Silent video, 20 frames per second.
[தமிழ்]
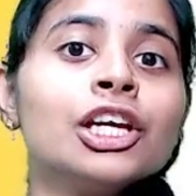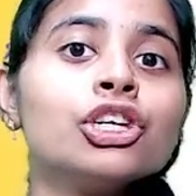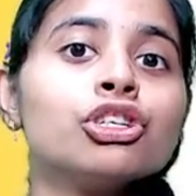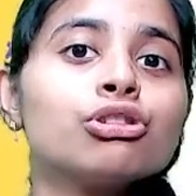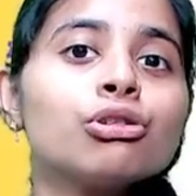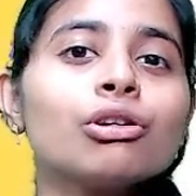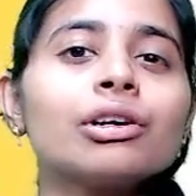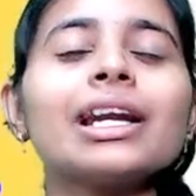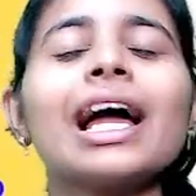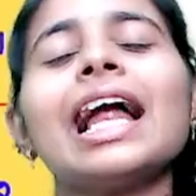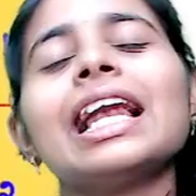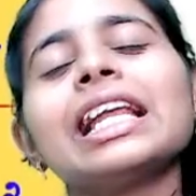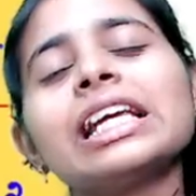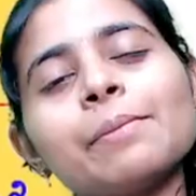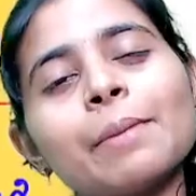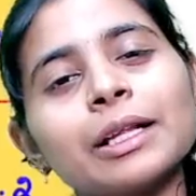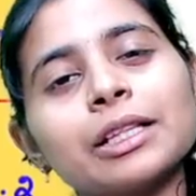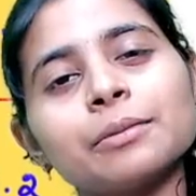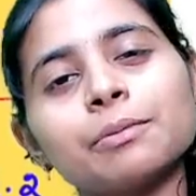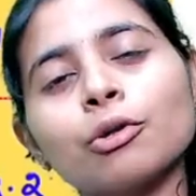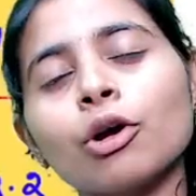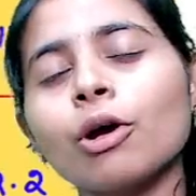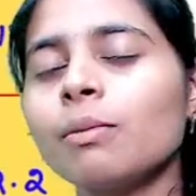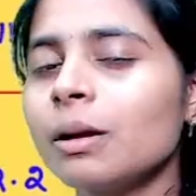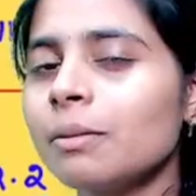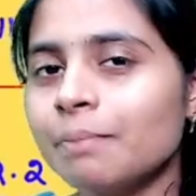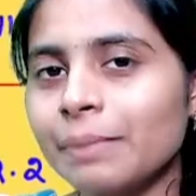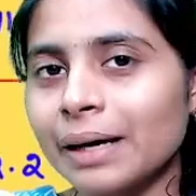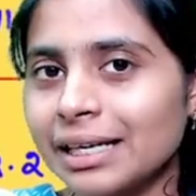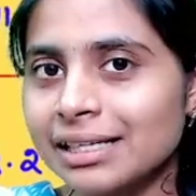ஸோ ஒரு நாளைக்கு பத்து
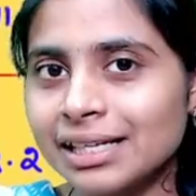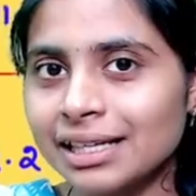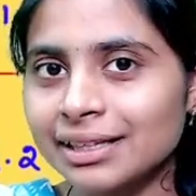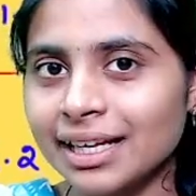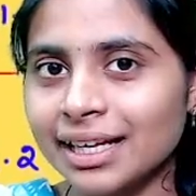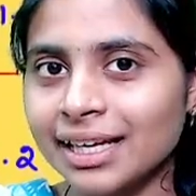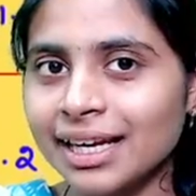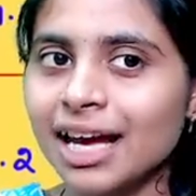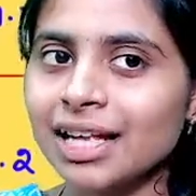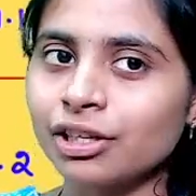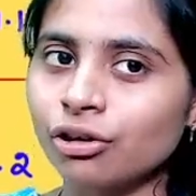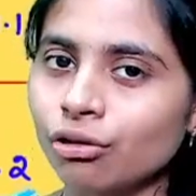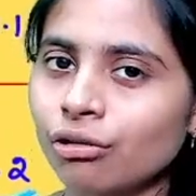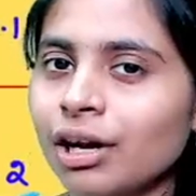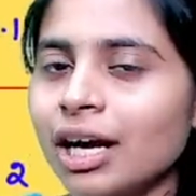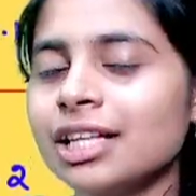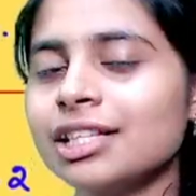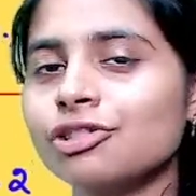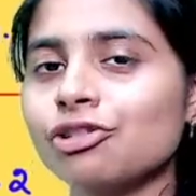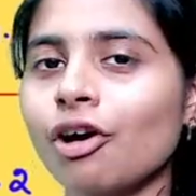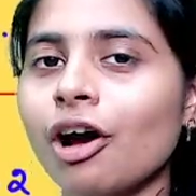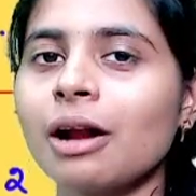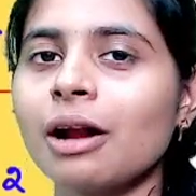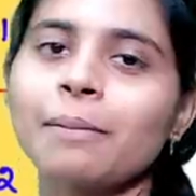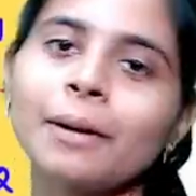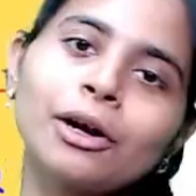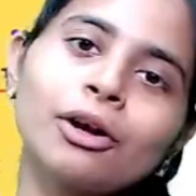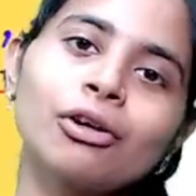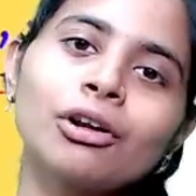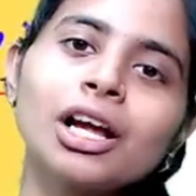ப்ராப்ளம் பெருசாக தெரியாது உட்காந்து சால்வ்
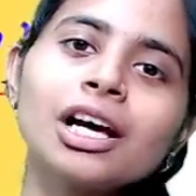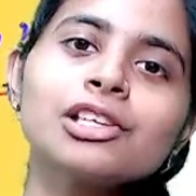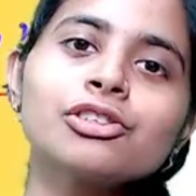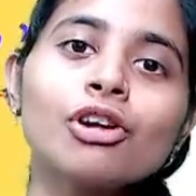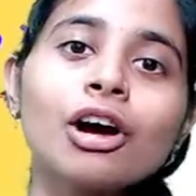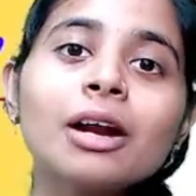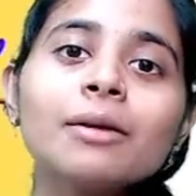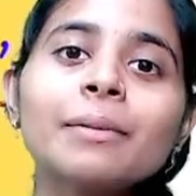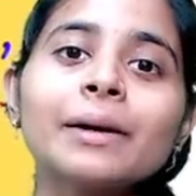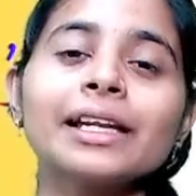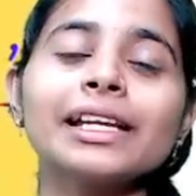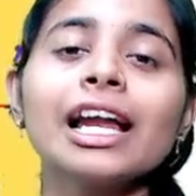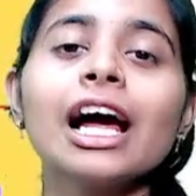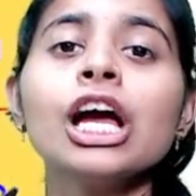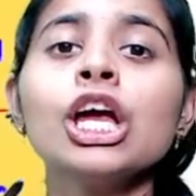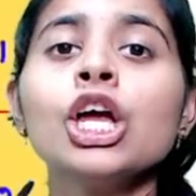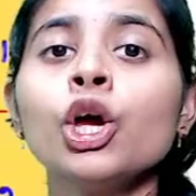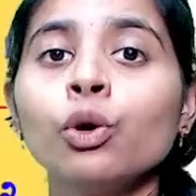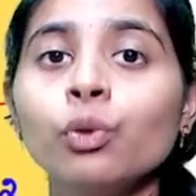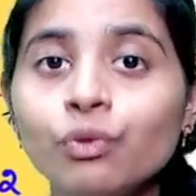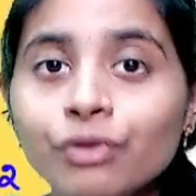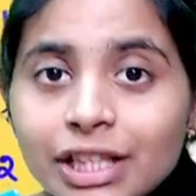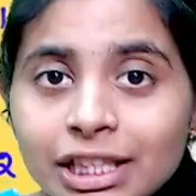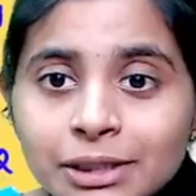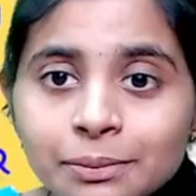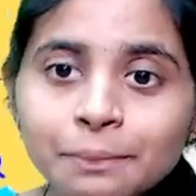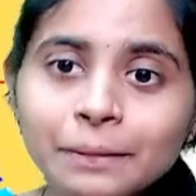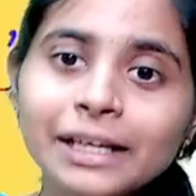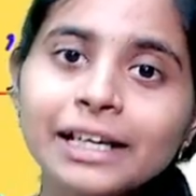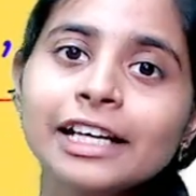பண்ணோம்னா சால்வ் பண்ணிடலாம்
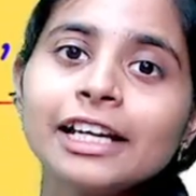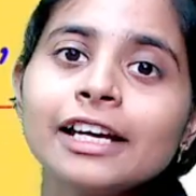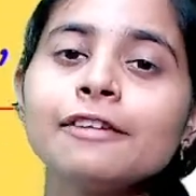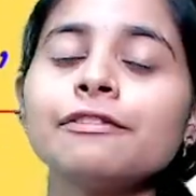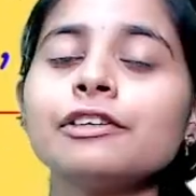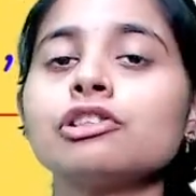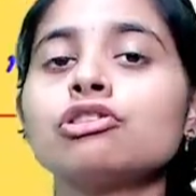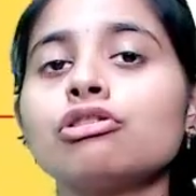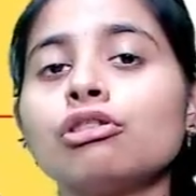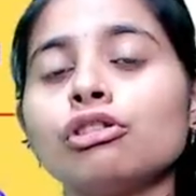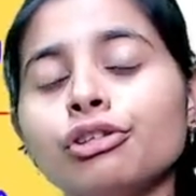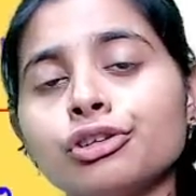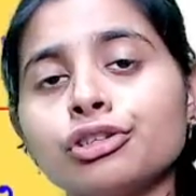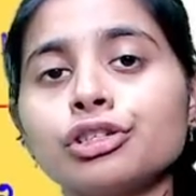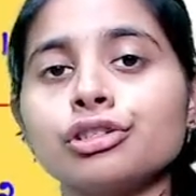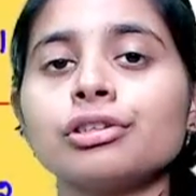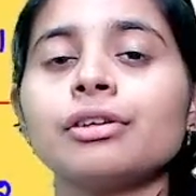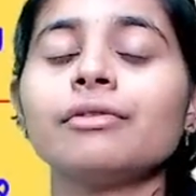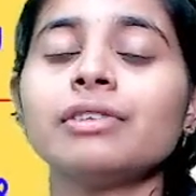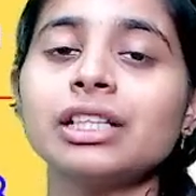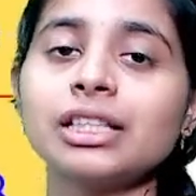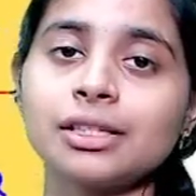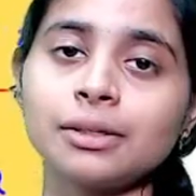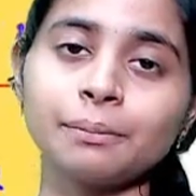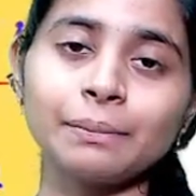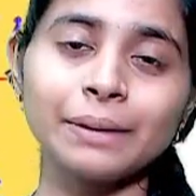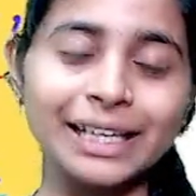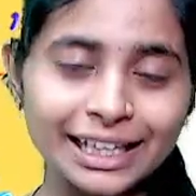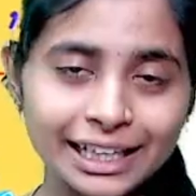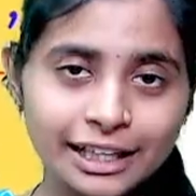வித் பிடிஎஃப் அண்ட் சொல்யூஷன் வித்
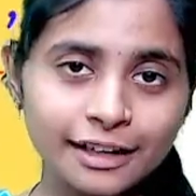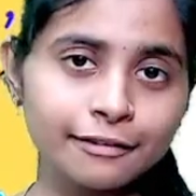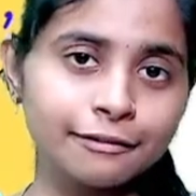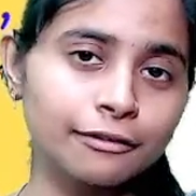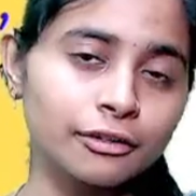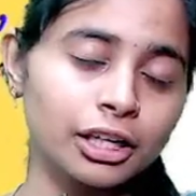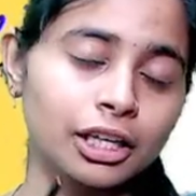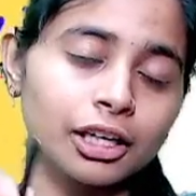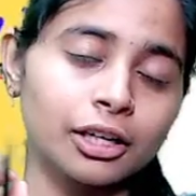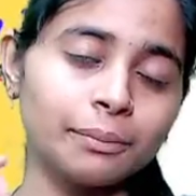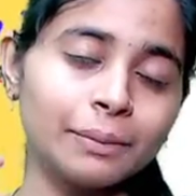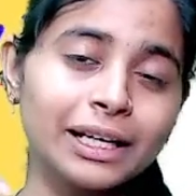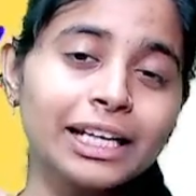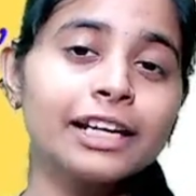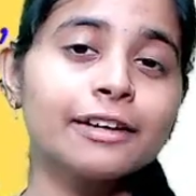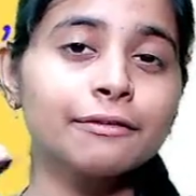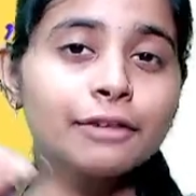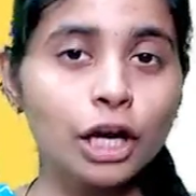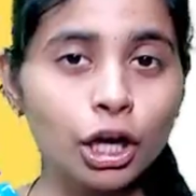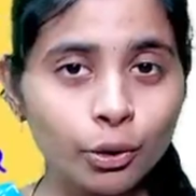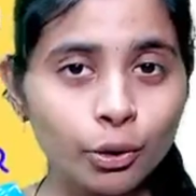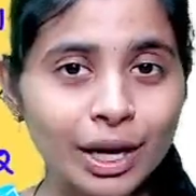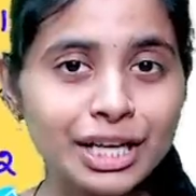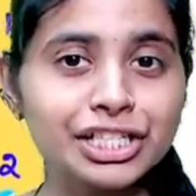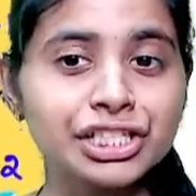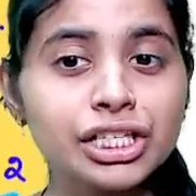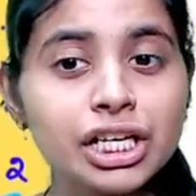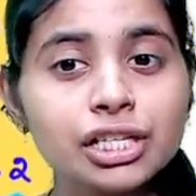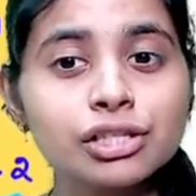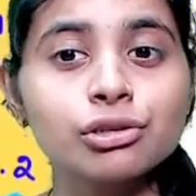பிடிஎஃப் பிடிஎஃப்ல
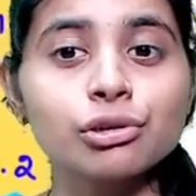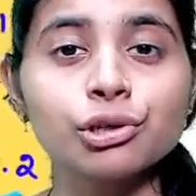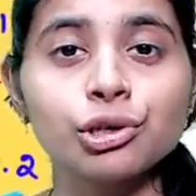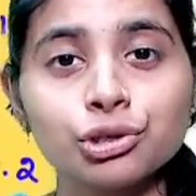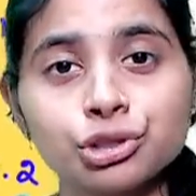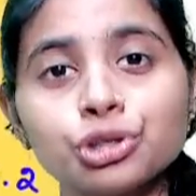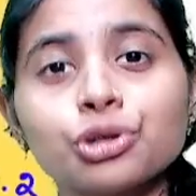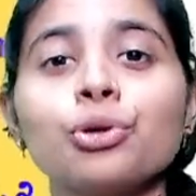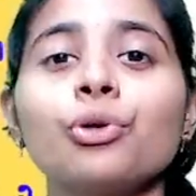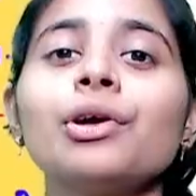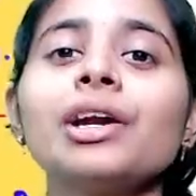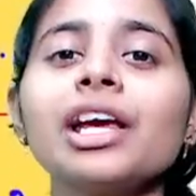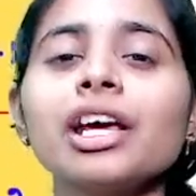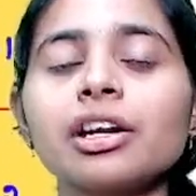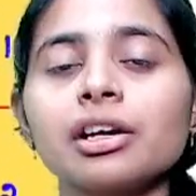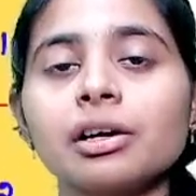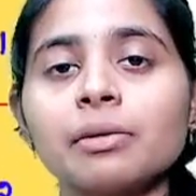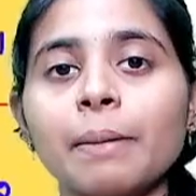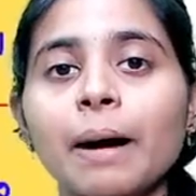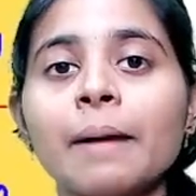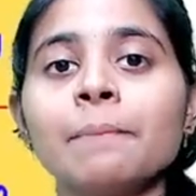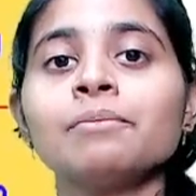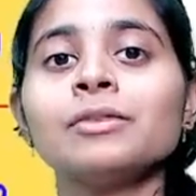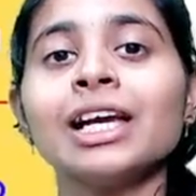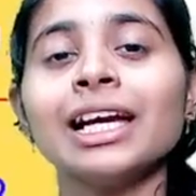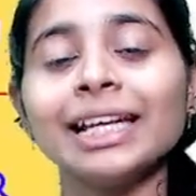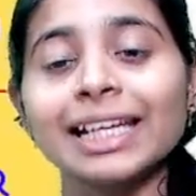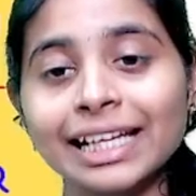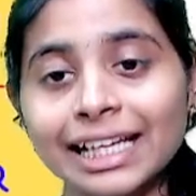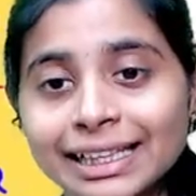கொஷின் அண்ட் சொல்யூஷனோட இருக்குப்பா
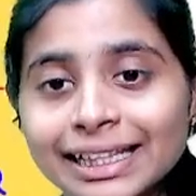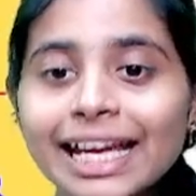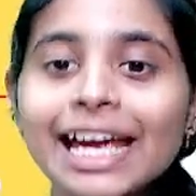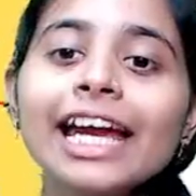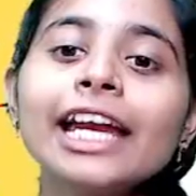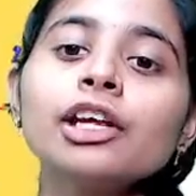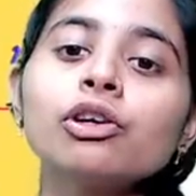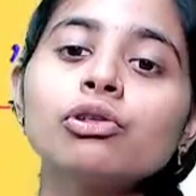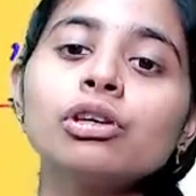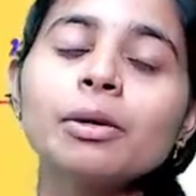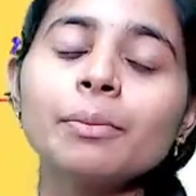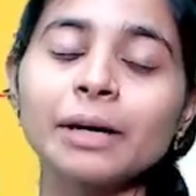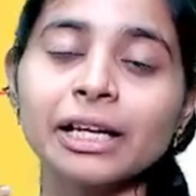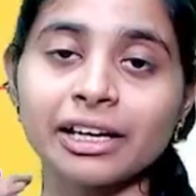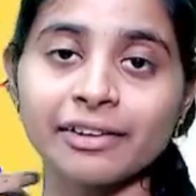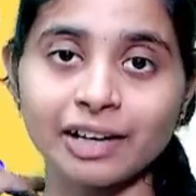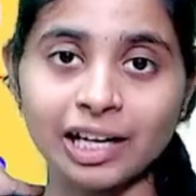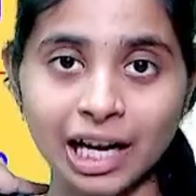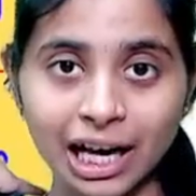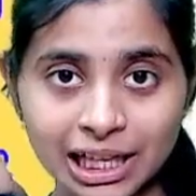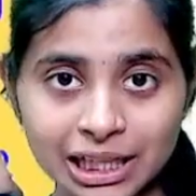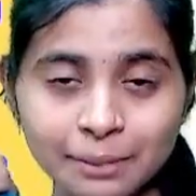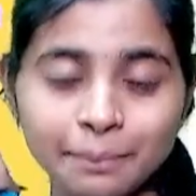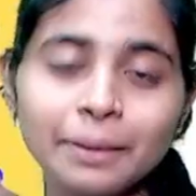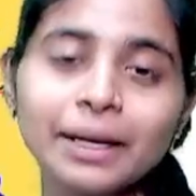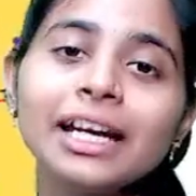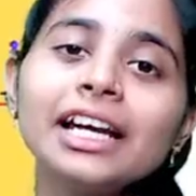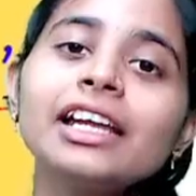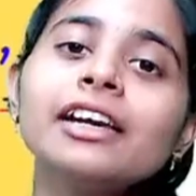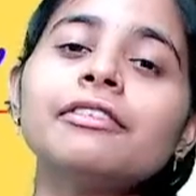நீங்கள் தேடி கூட படிக்க வேணாம் அந்த
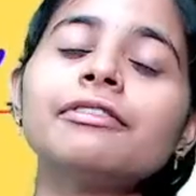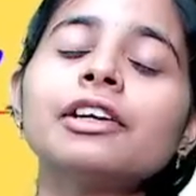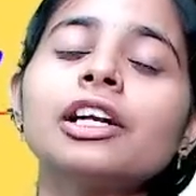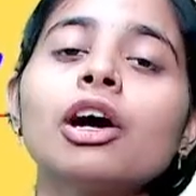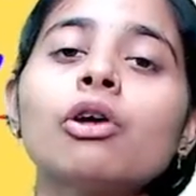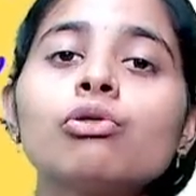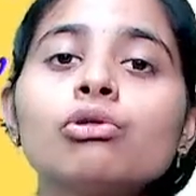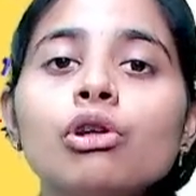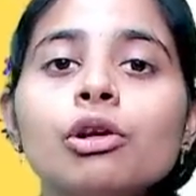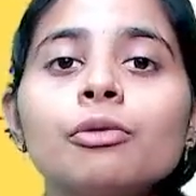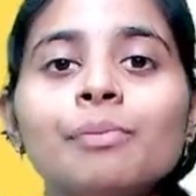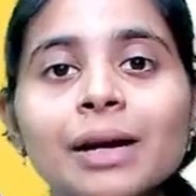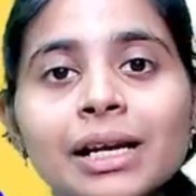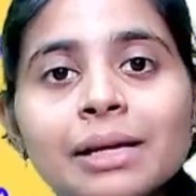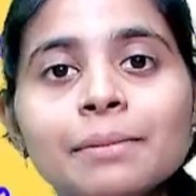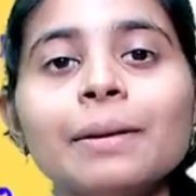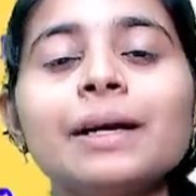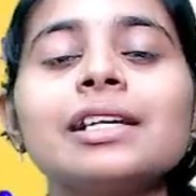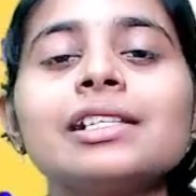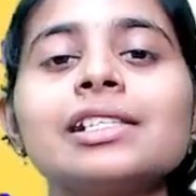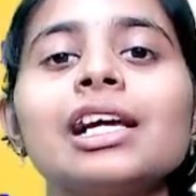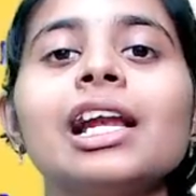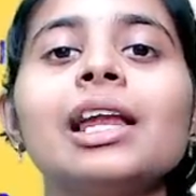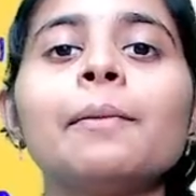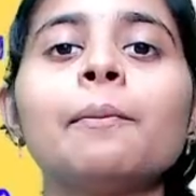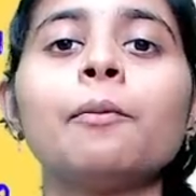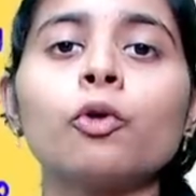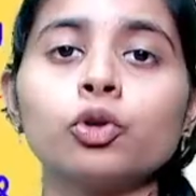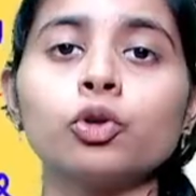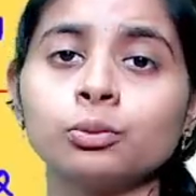பிடிஎஃப் டவுன்லோட் பண்ணி படித்தாலே
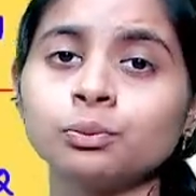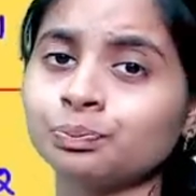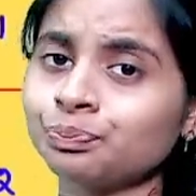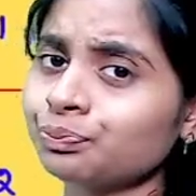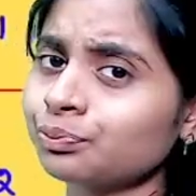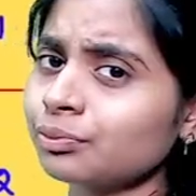போதும்